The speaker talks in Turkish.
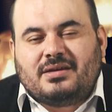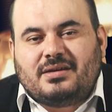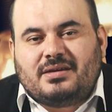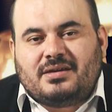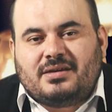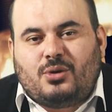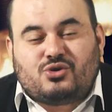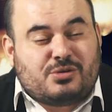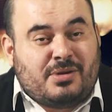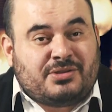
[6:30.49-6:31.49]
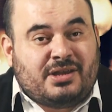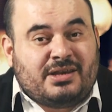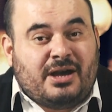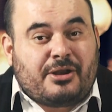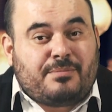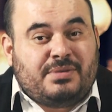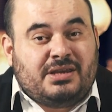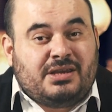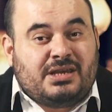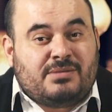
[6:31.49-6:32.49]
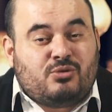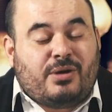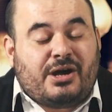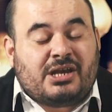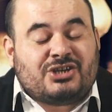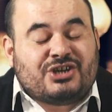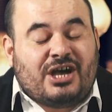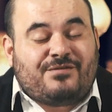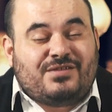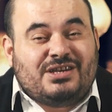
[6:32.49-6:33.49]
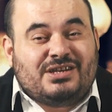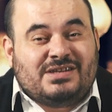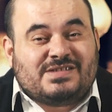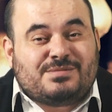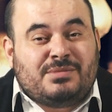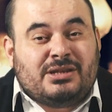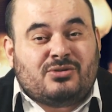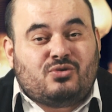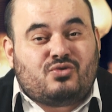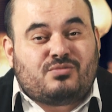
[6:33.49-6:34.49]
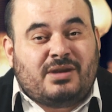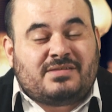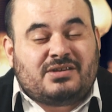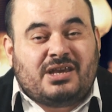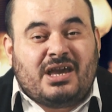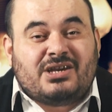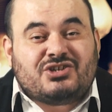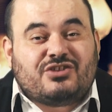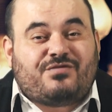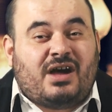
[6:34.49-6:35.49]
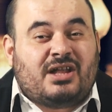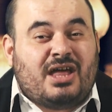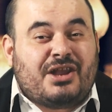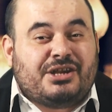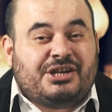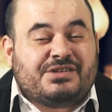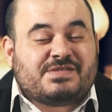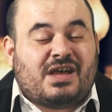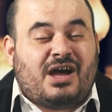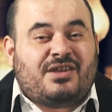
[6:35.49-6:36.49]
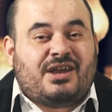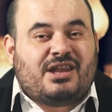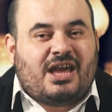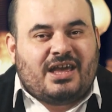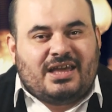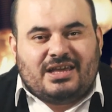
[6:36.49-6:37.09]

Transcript: Ee, o zaman da Ya Rabbi mübarek Şafi ismin hürmetine şifalar ihsan eyle